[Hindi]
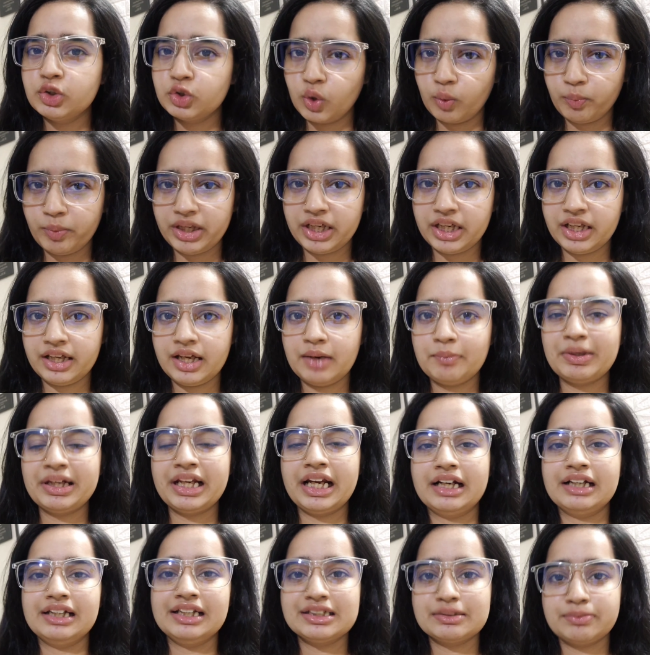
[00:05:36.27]
तो भी ठीक है
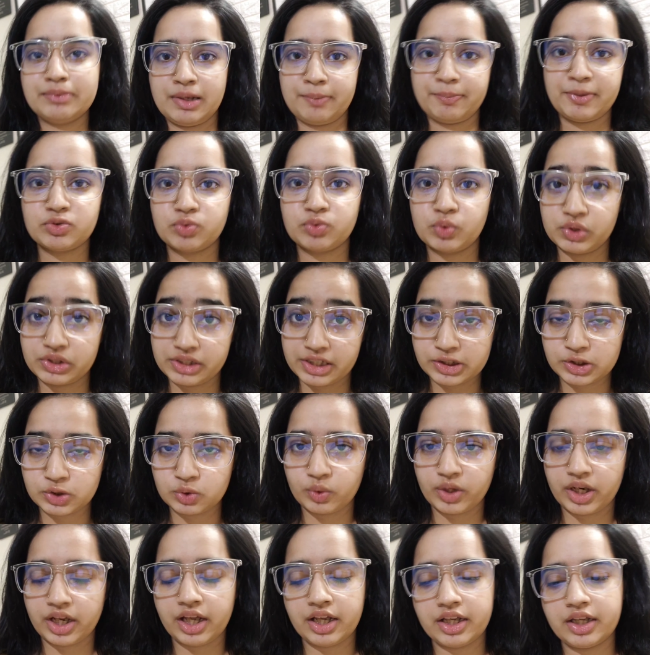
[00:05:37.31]
बट एटलीस्ट मेरे पास वो ड्रेस
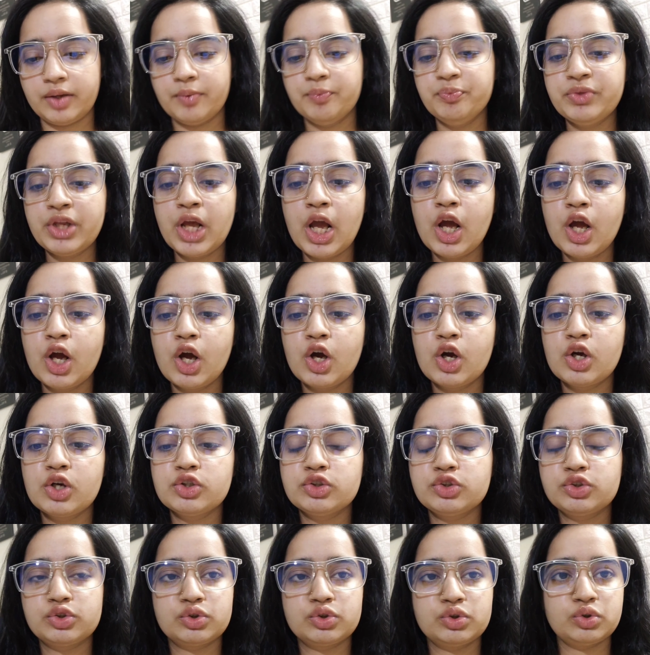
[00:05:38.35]
तो रहेगी
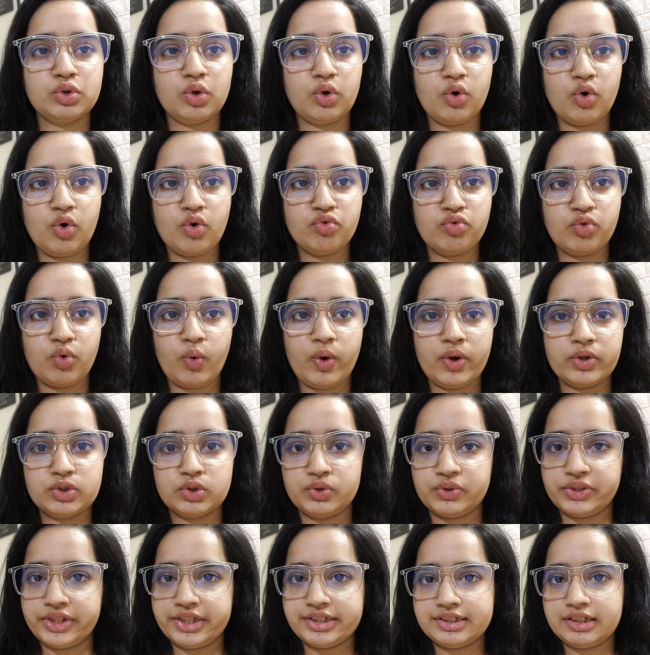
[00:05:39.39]
सो so, वो
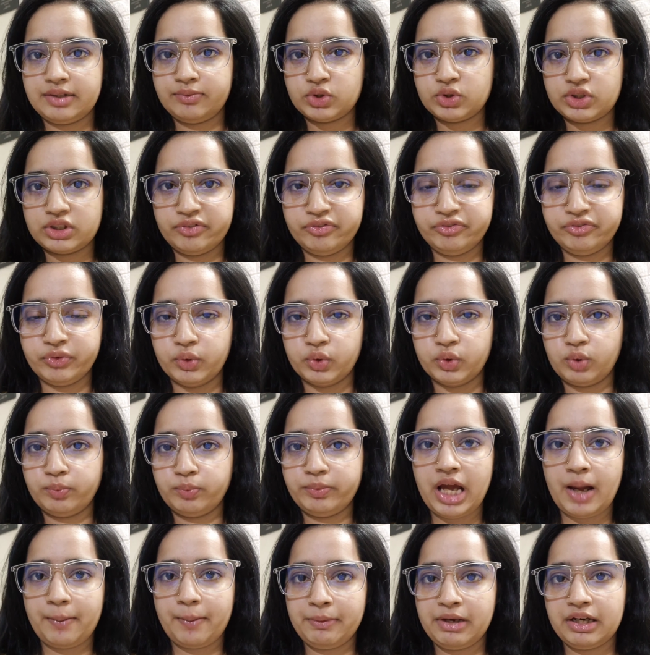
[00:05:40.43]
जो ड्रेस है उसका फोटो
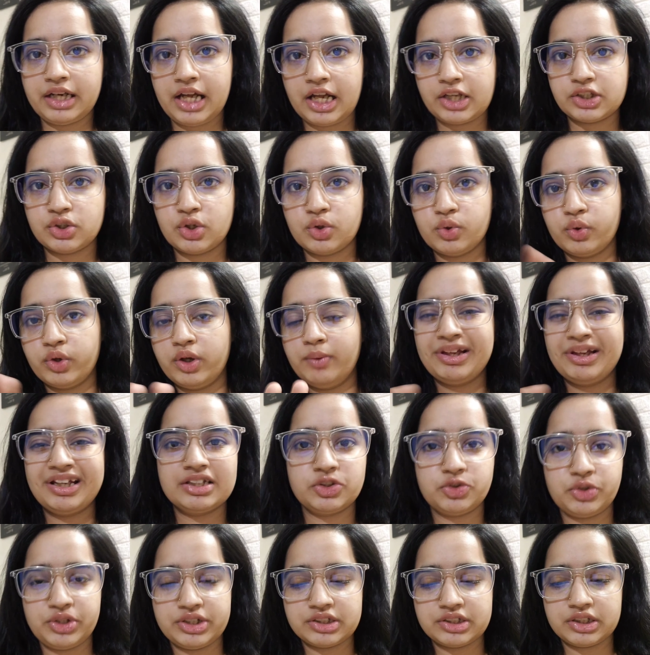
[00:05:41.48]
मैं यहाँ पे अटैच कर दूंगी मैं
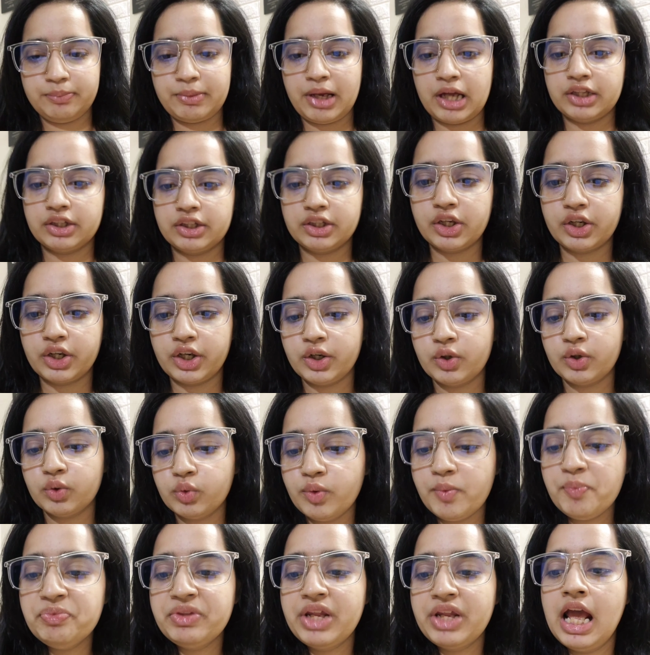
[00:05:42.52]
किस ड्रेस की बात कर रही
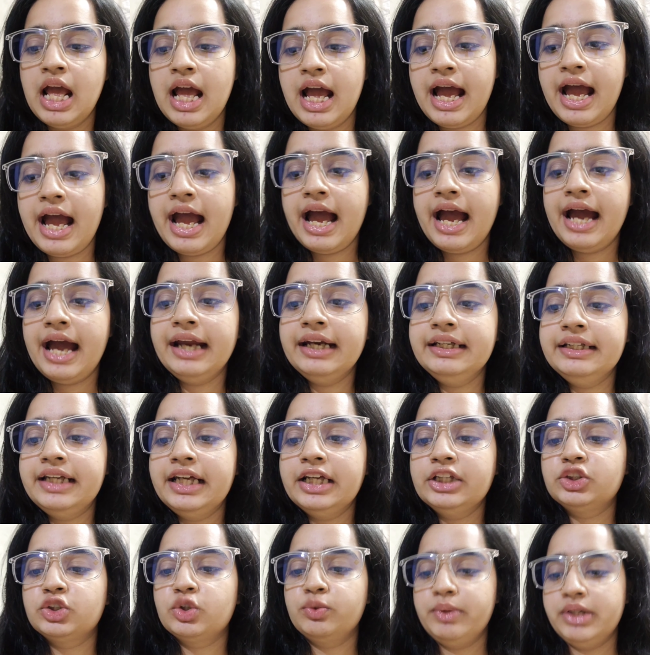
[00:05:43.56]
हूँ एंड
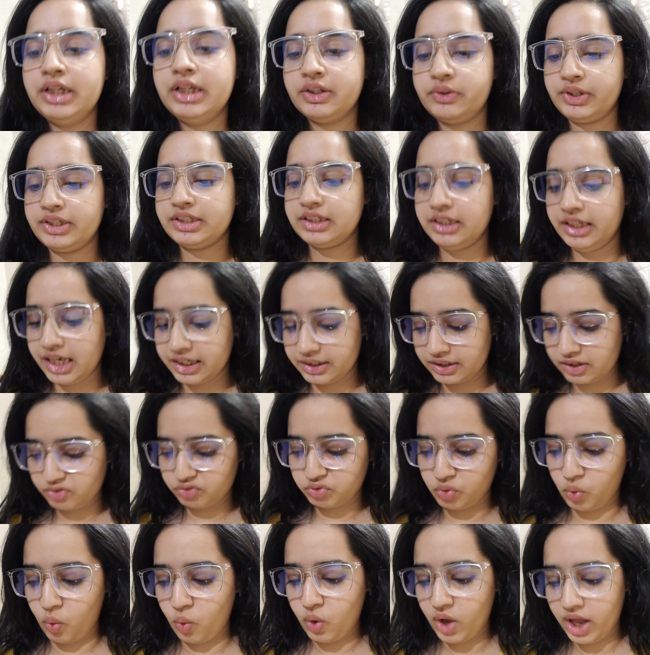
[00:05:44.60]
नेक्स्ट जो मैंने ड्रेस लिया था
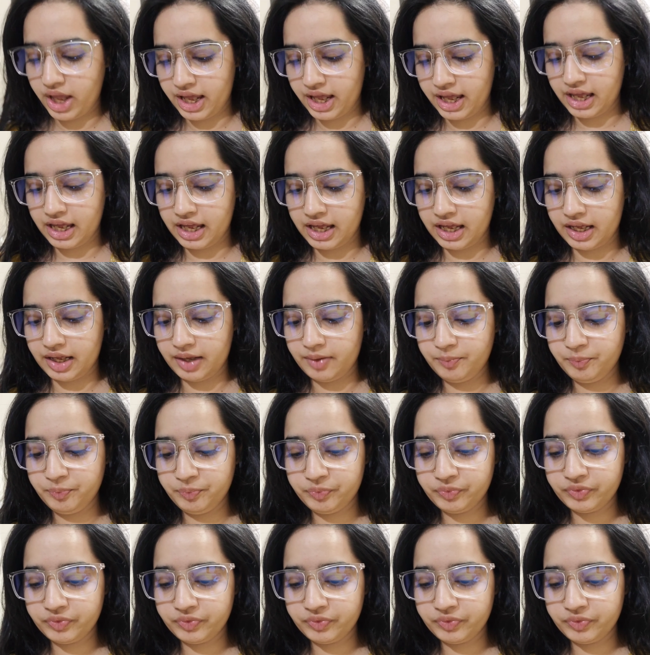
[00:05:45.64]
वो है